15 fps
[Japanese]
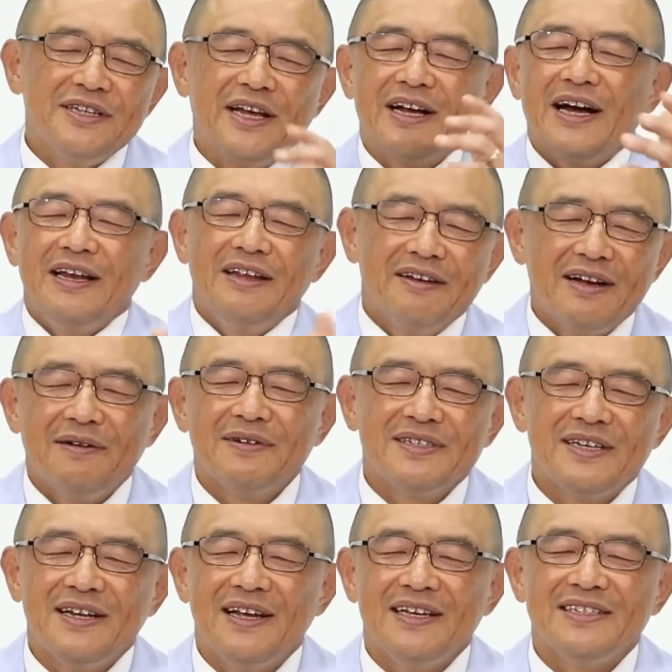聖歌に行くかも
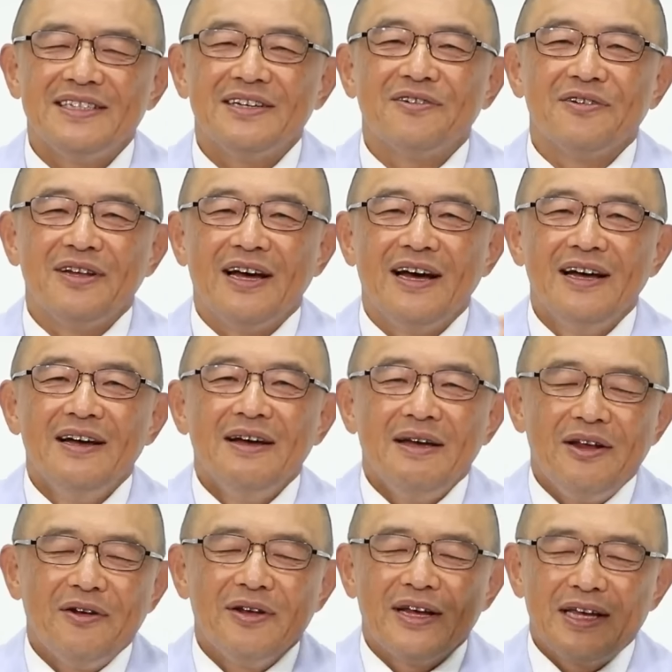しれないしこんな
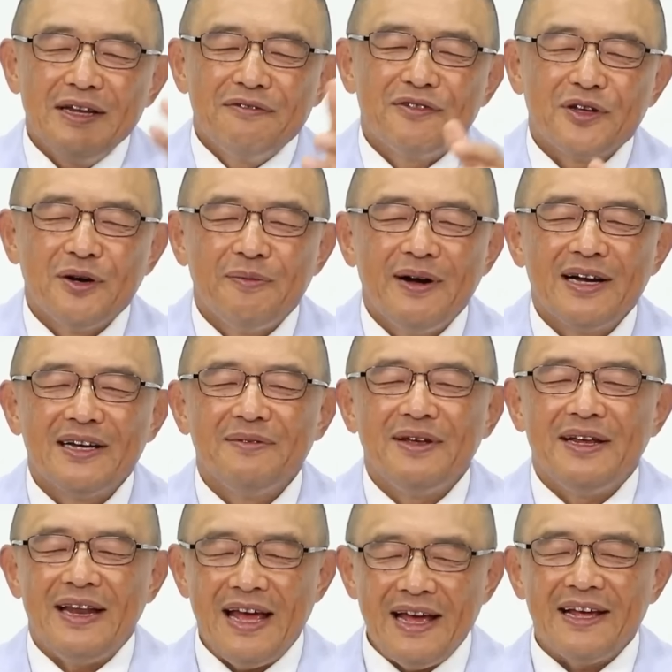いろんなキリスト教番組
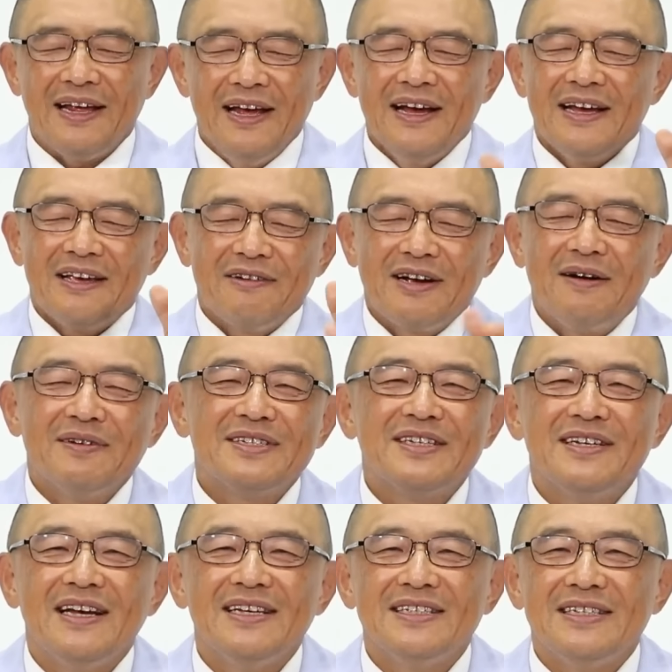にね聞くかもし
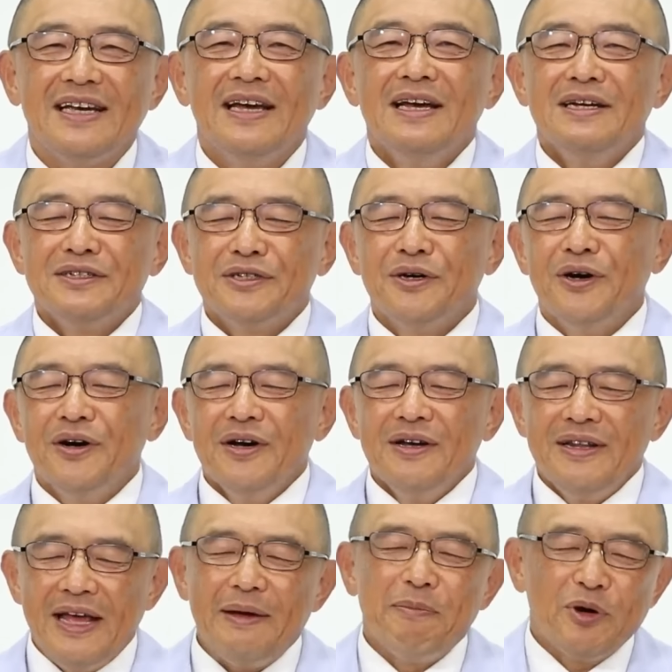れないしそう
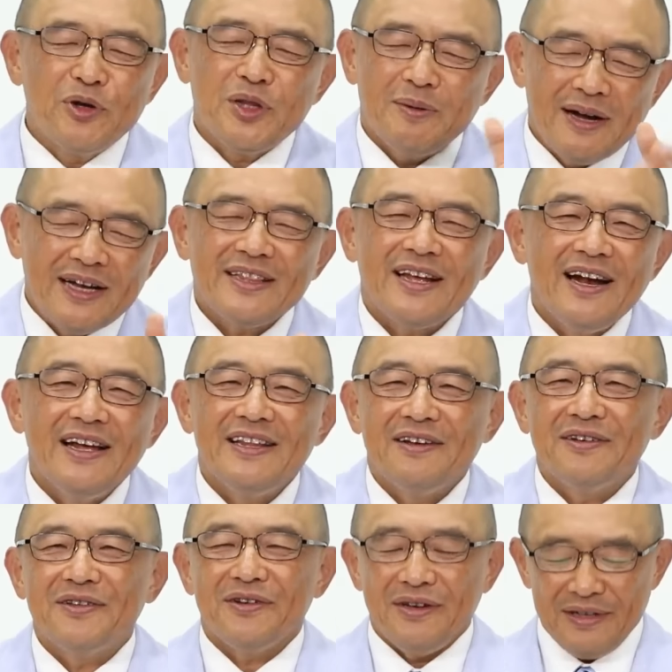ね御言葉語られて
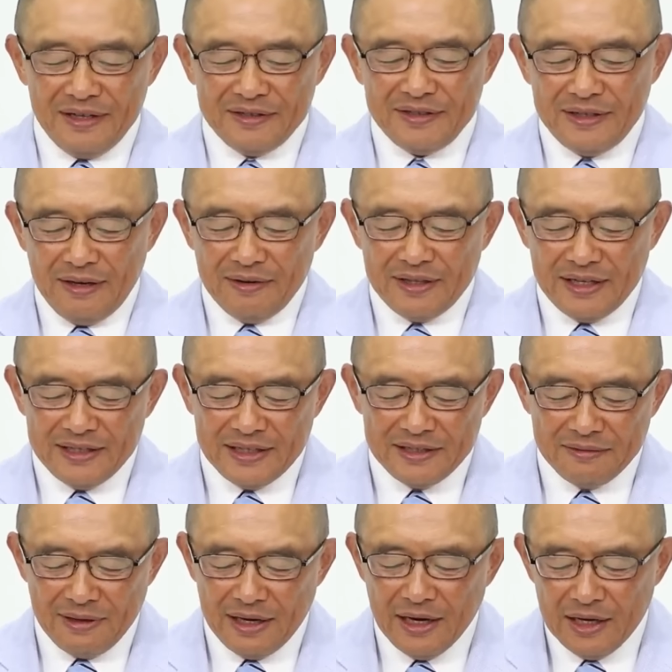いく時にですね私た
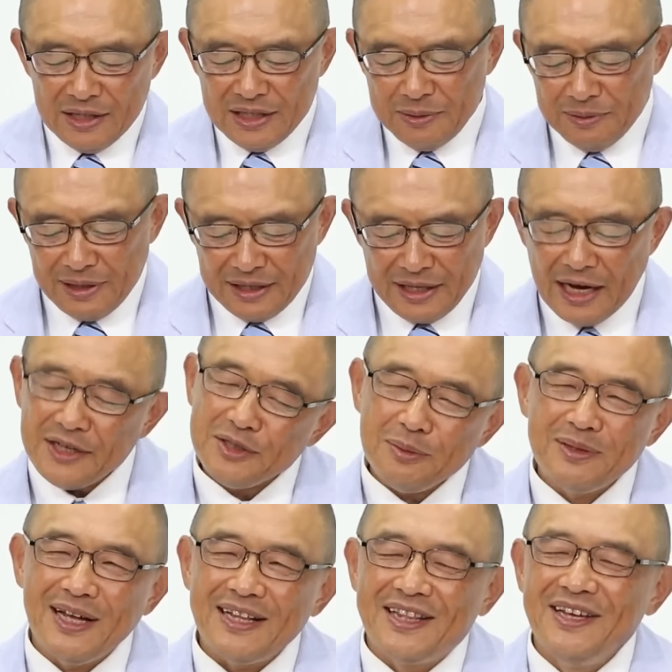ちは自分が大丈
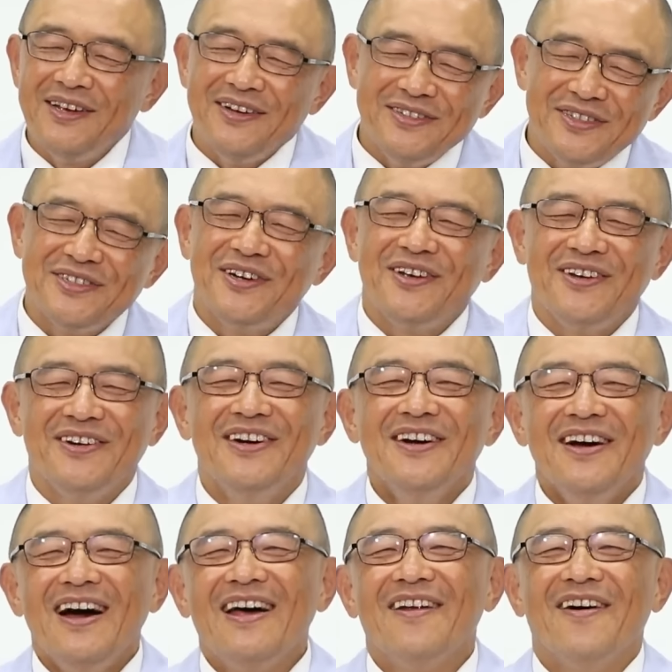夫だっていうそういう
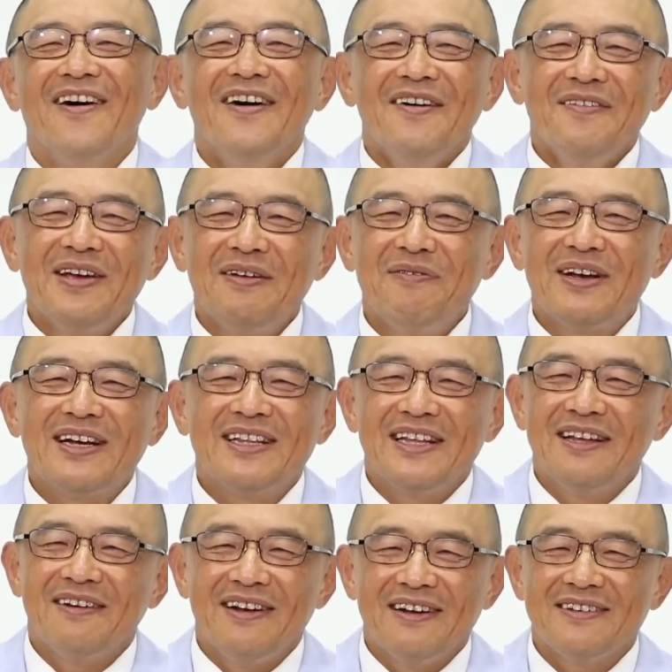あの見方
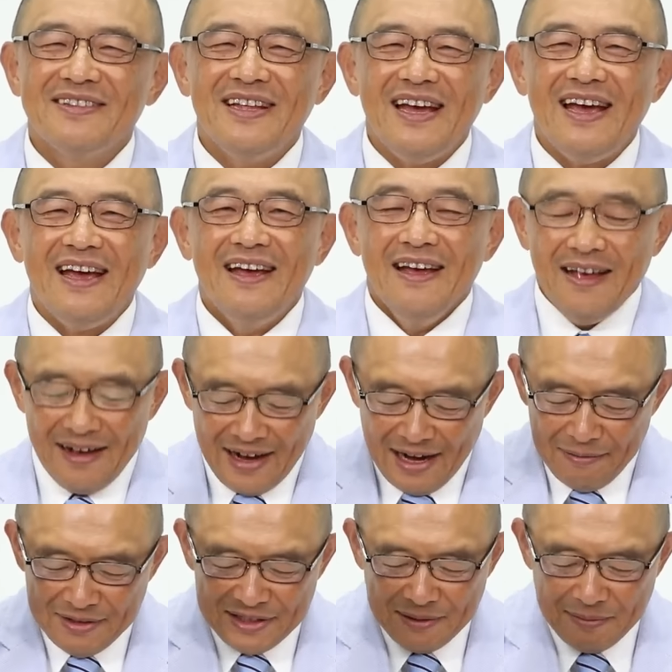ではなくて神